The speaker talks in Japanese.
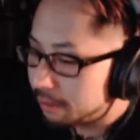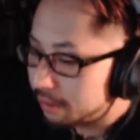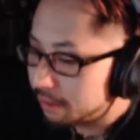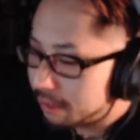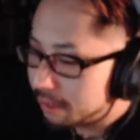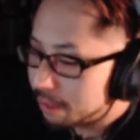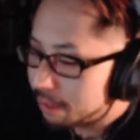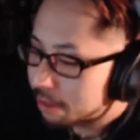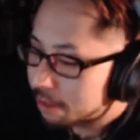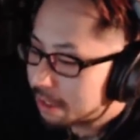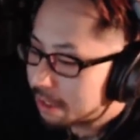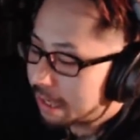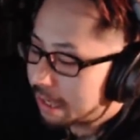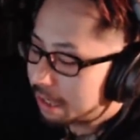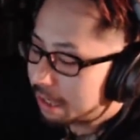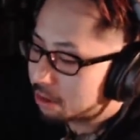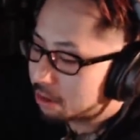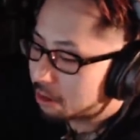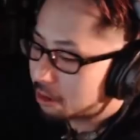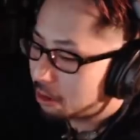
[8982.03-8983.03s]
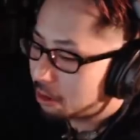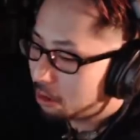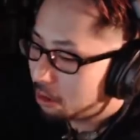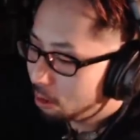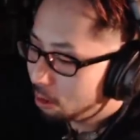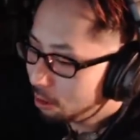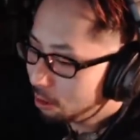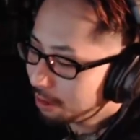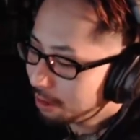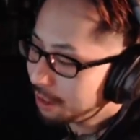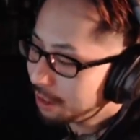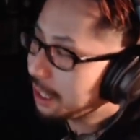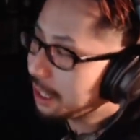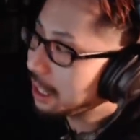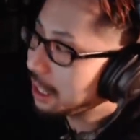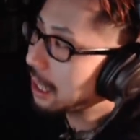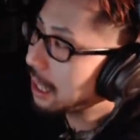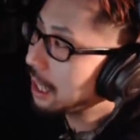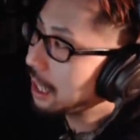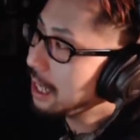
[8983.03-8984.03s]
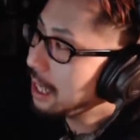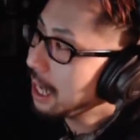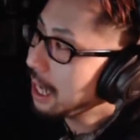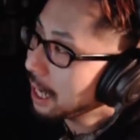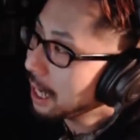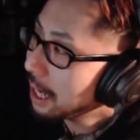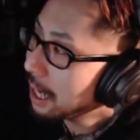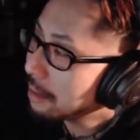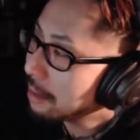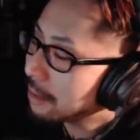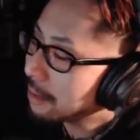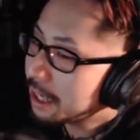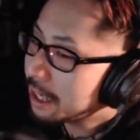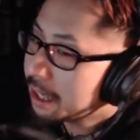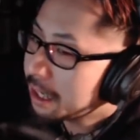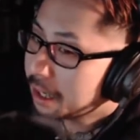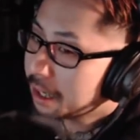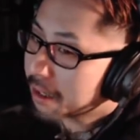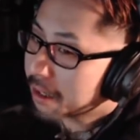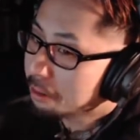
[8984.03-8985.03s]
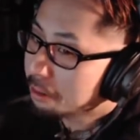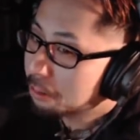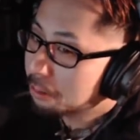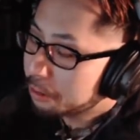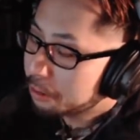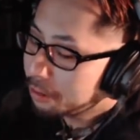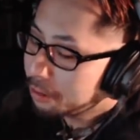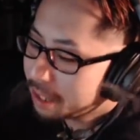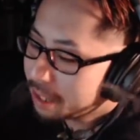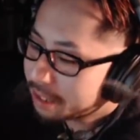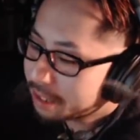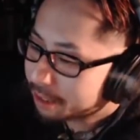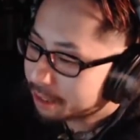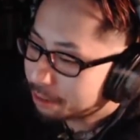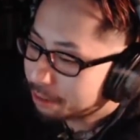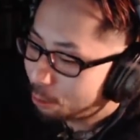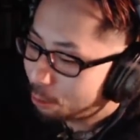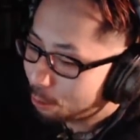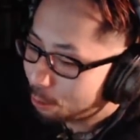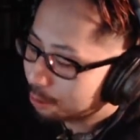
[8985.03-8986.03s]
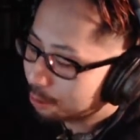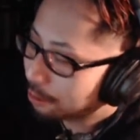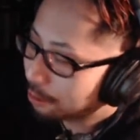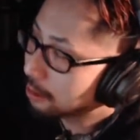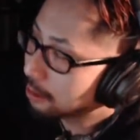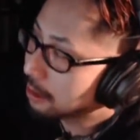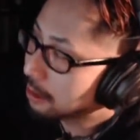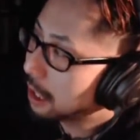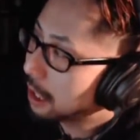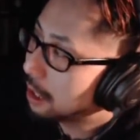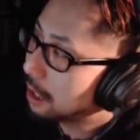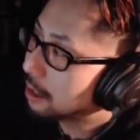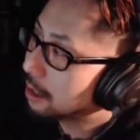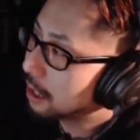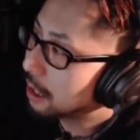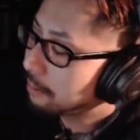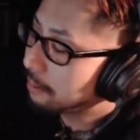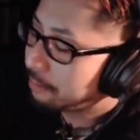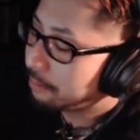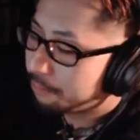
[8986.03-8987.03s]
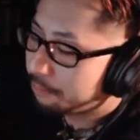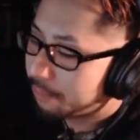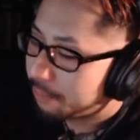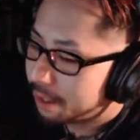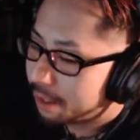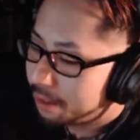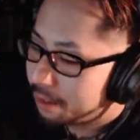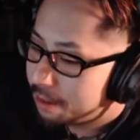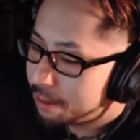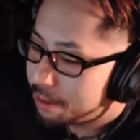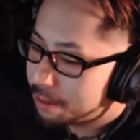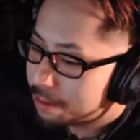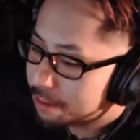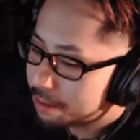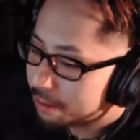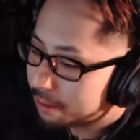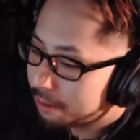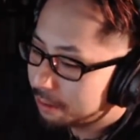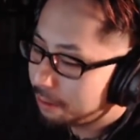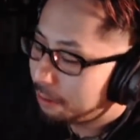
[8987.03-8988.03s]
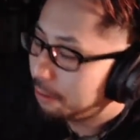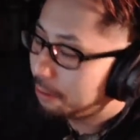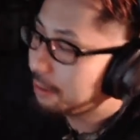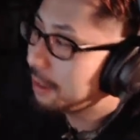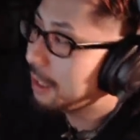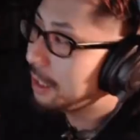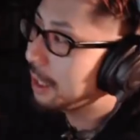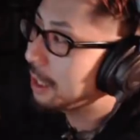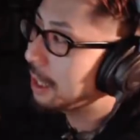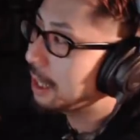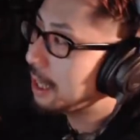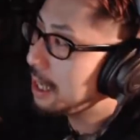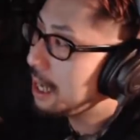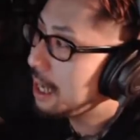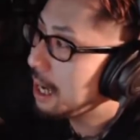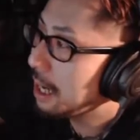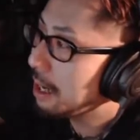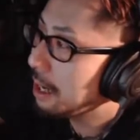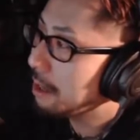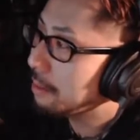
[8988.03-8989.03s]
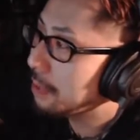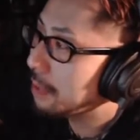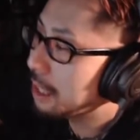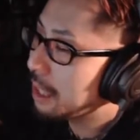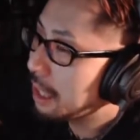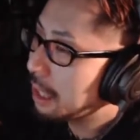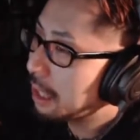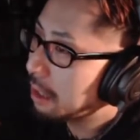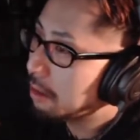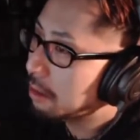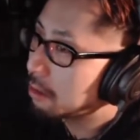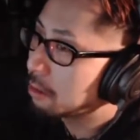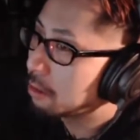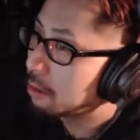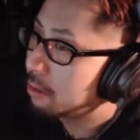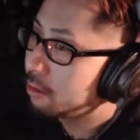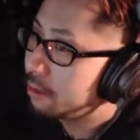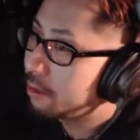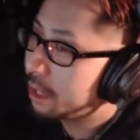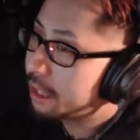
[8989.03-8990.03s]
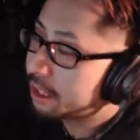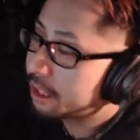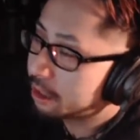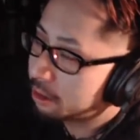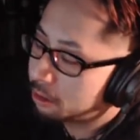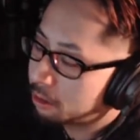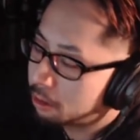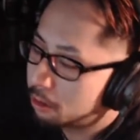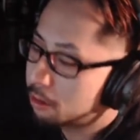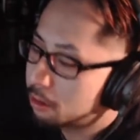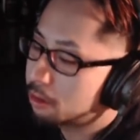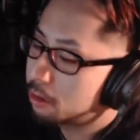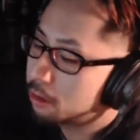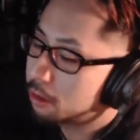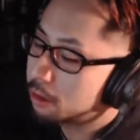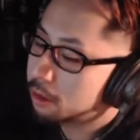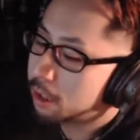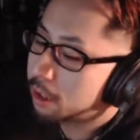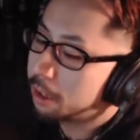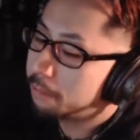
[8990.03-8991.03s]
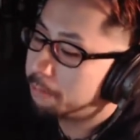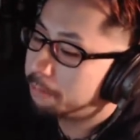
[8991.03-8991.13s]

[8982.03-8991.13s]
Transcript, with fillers: でもさ、その本人が嫌がれば嫌がるほど増えちゃう法則ってあるじゃん。本人が嫌がれば嫌がるほど増えちゃう法則って。